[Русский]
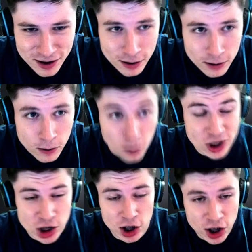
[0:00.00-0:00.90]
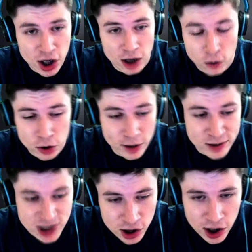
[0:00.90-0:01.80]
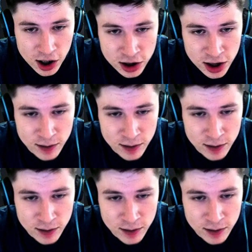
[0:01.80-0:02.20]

О, статрек, Ну хотя бы статрек, хотя бы,